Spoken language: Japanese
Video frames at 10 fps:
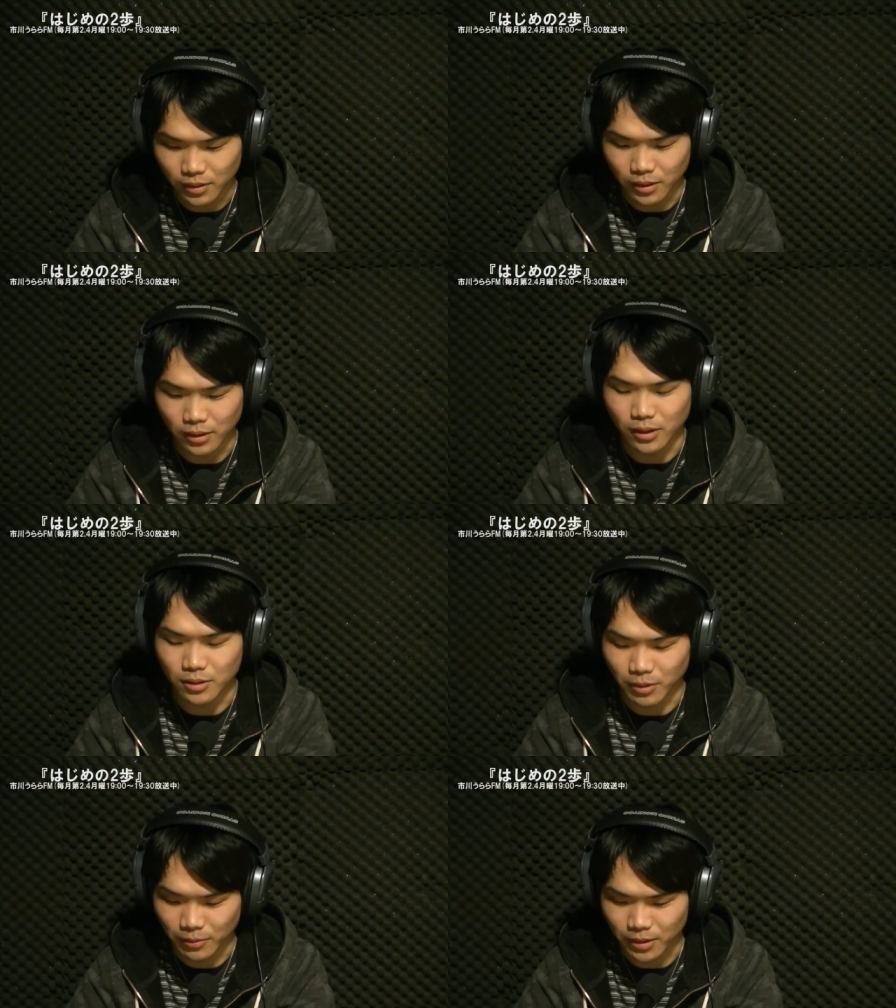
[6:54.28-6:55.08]
行って
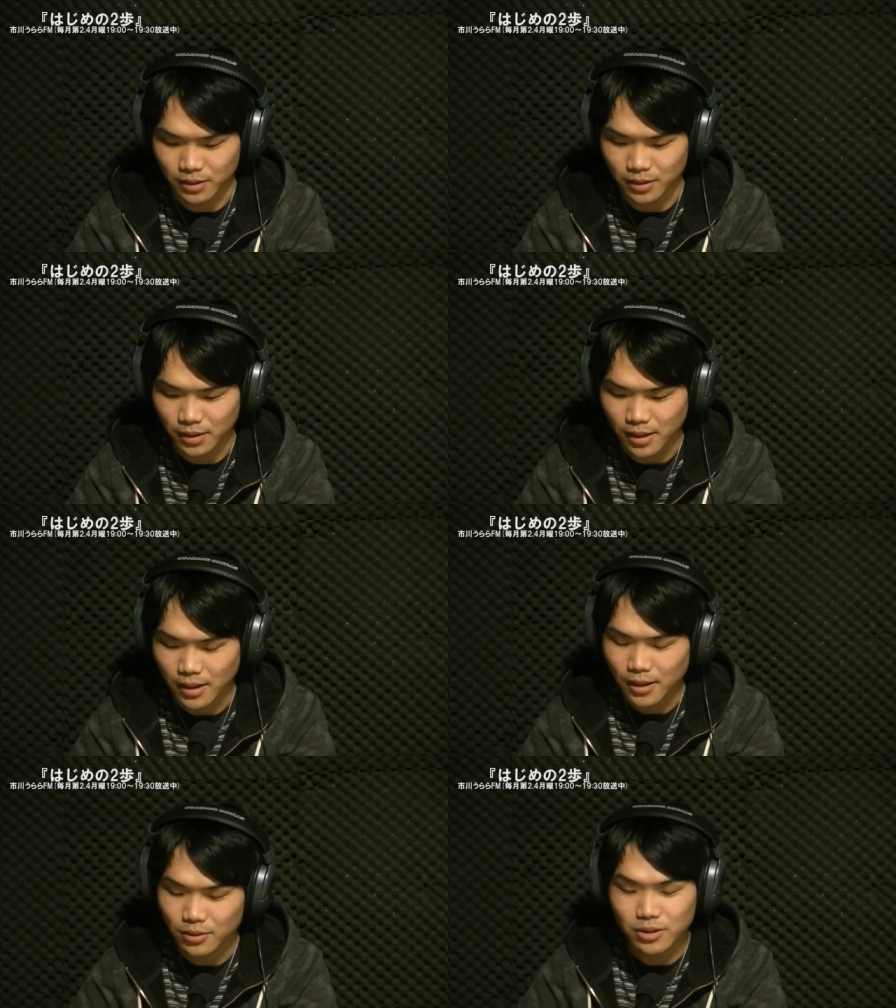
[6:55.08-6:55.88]
しまいます
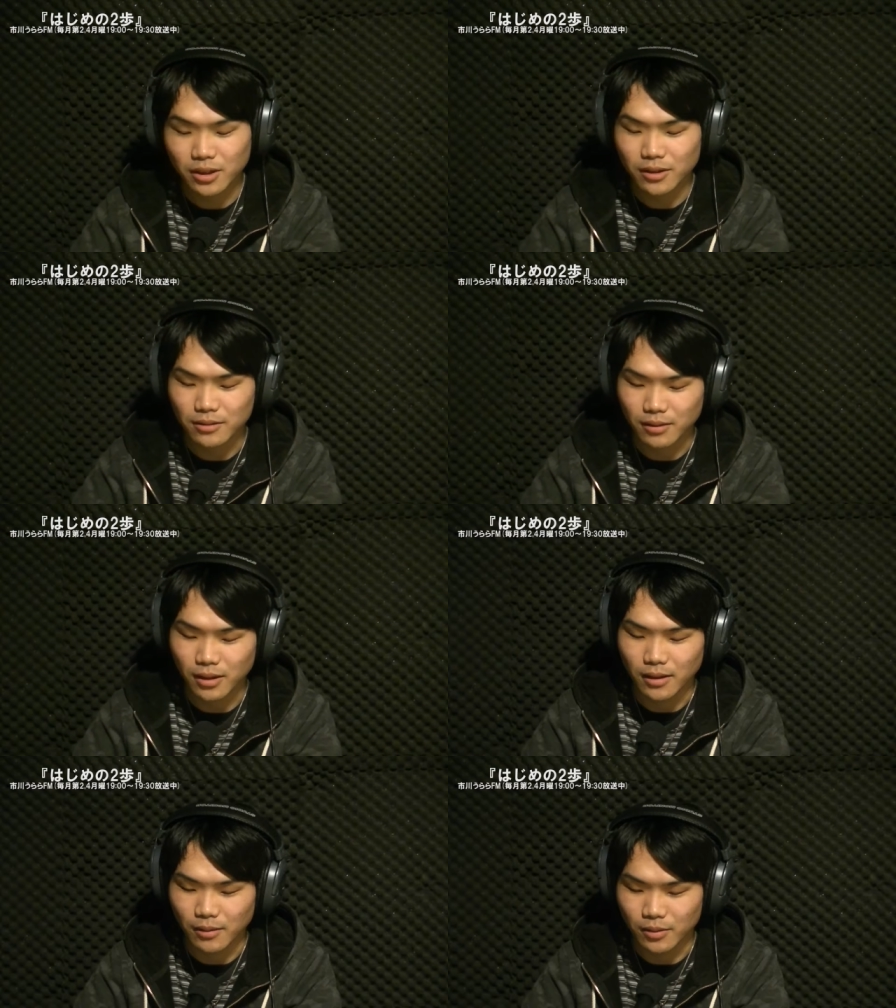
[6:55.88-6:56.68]
そしてです
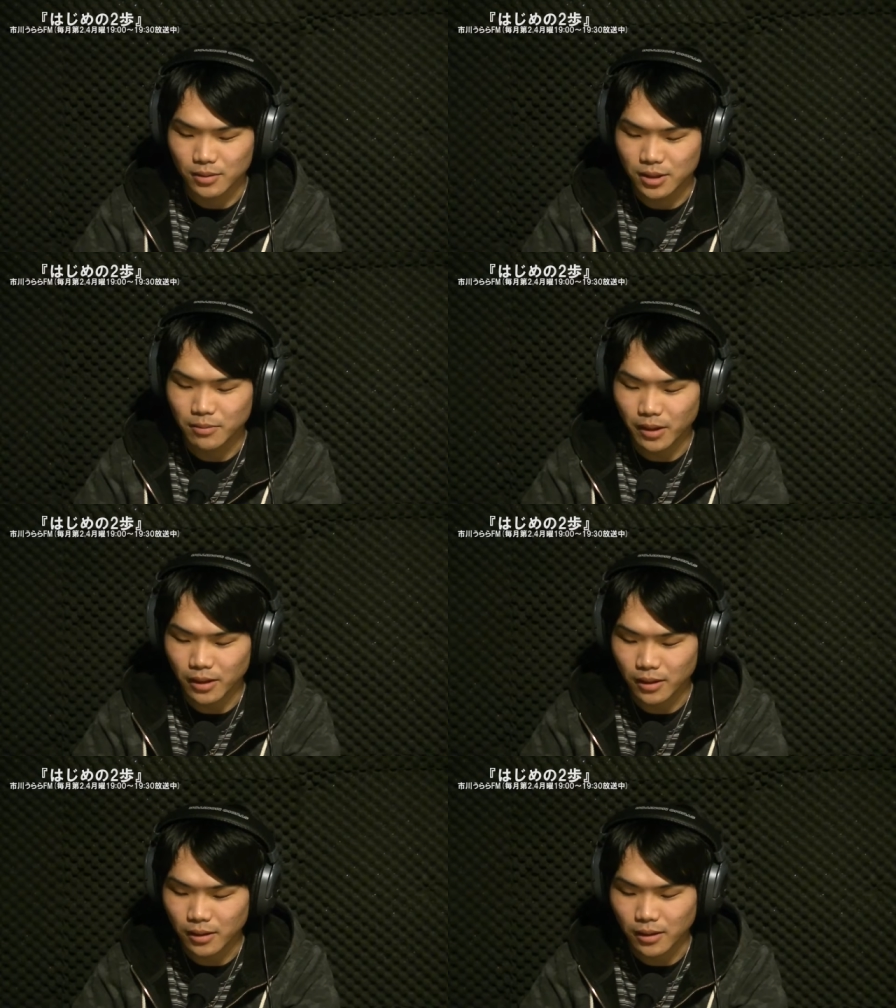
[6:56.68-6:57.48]
ね千葉
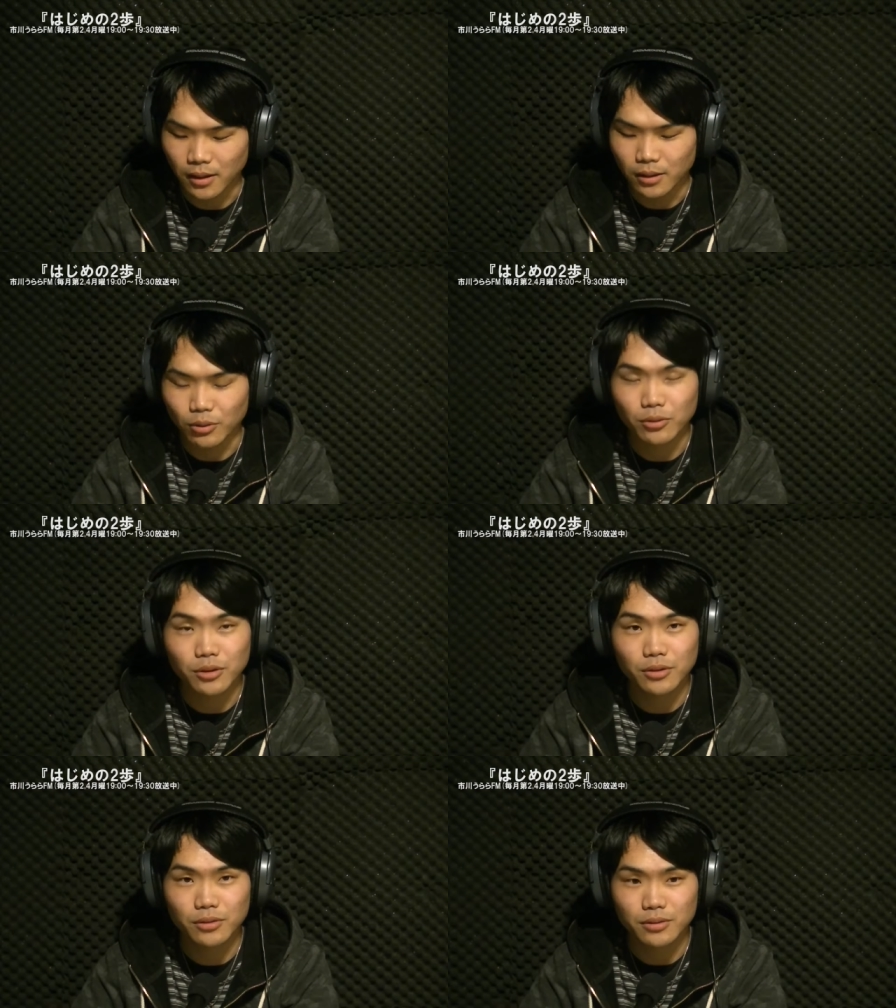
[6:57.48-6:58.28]
駅から特
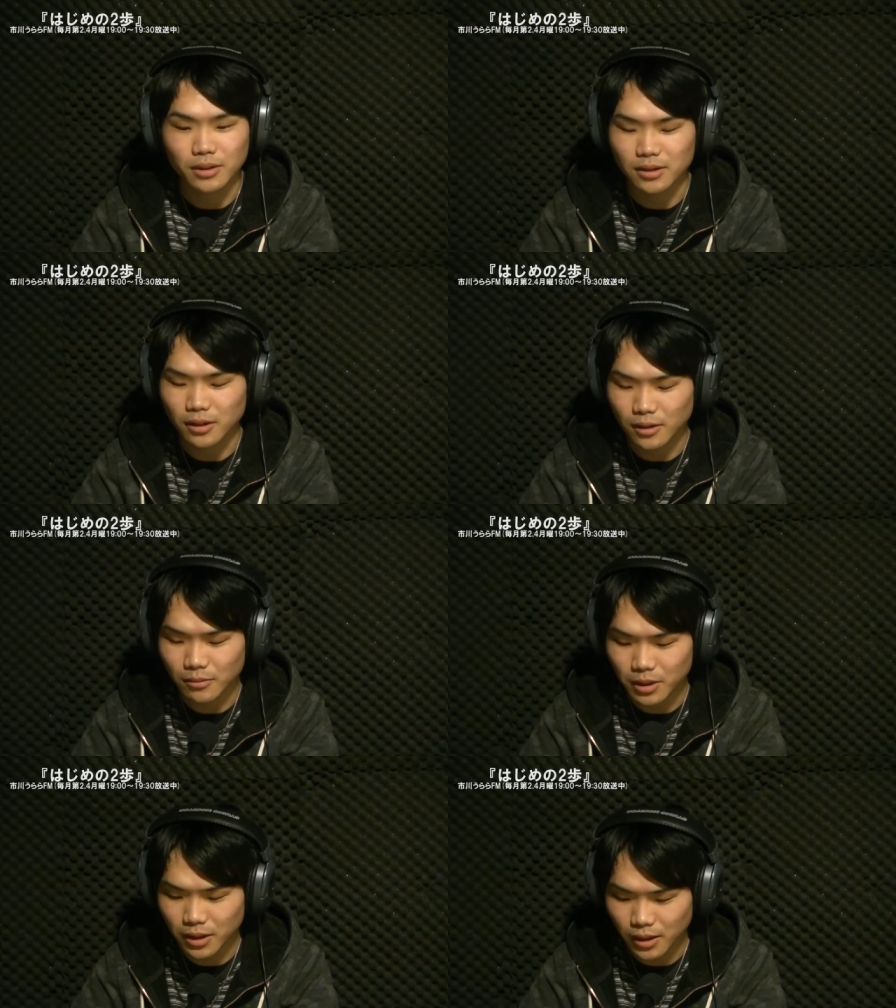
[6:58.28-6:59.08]
急さざ
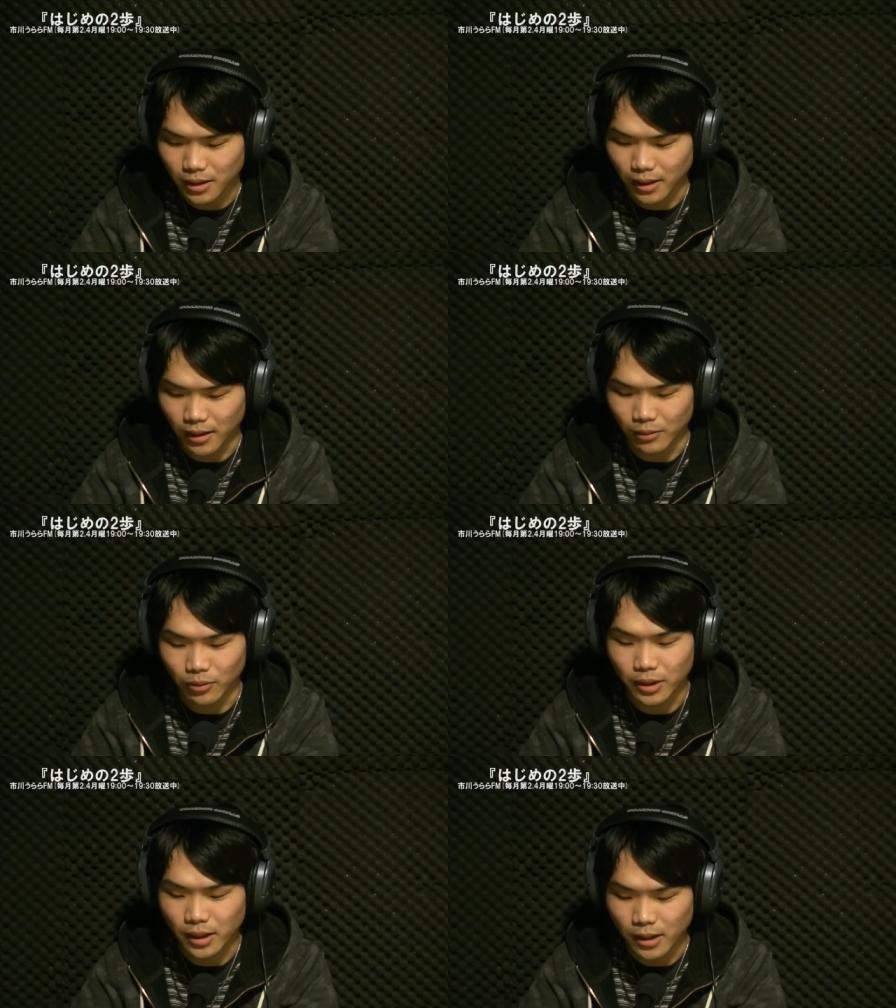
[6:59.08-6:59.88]
波に、えー、
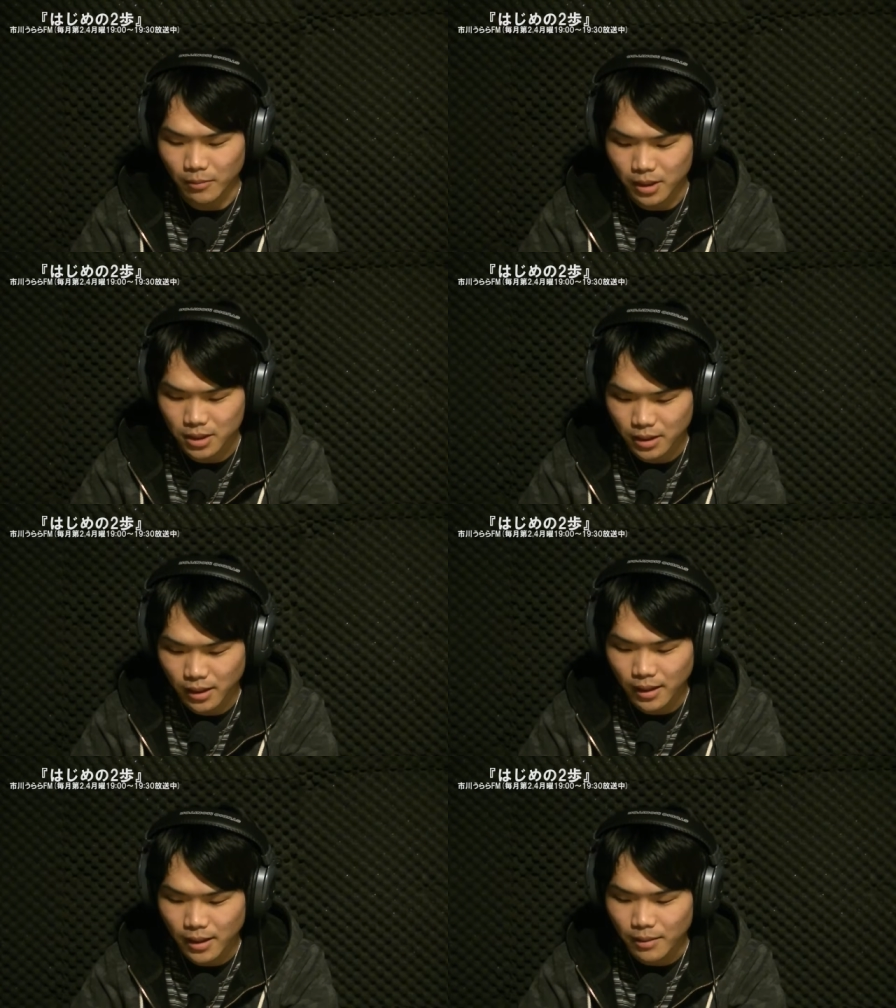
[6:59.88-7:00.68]
乗り換えまし
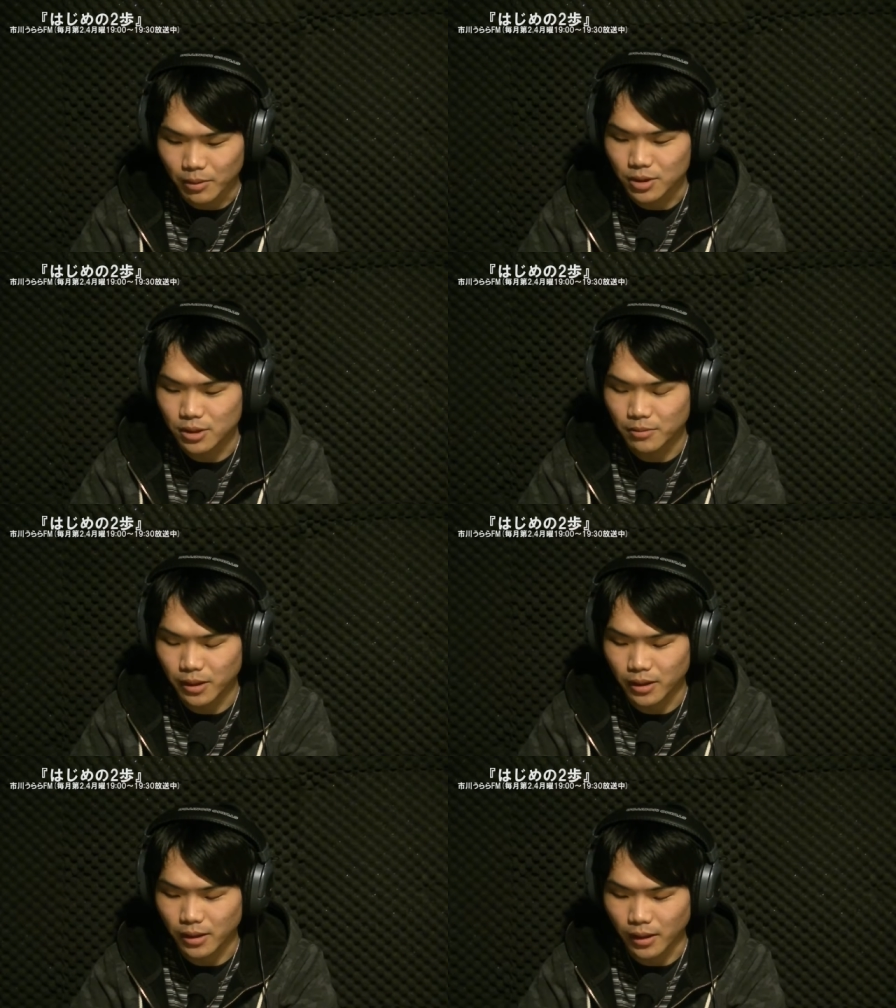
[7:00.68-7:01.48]
て、まあ、千
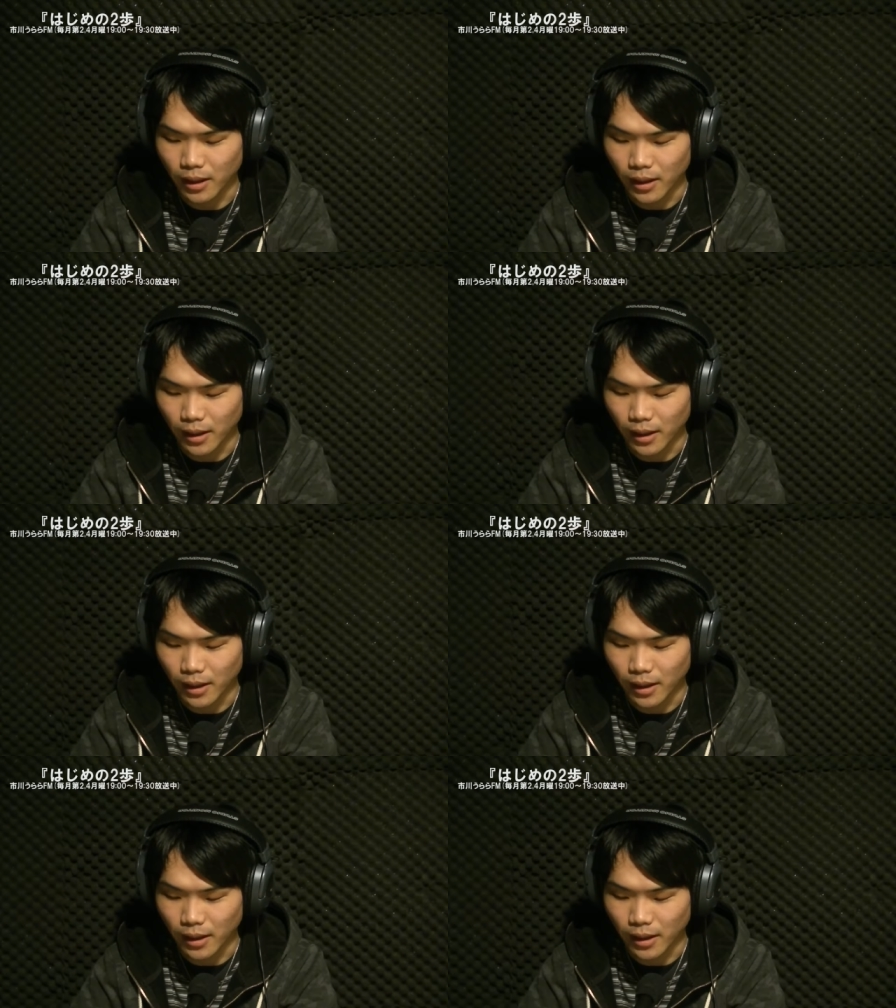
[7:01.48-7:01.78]
葉駅から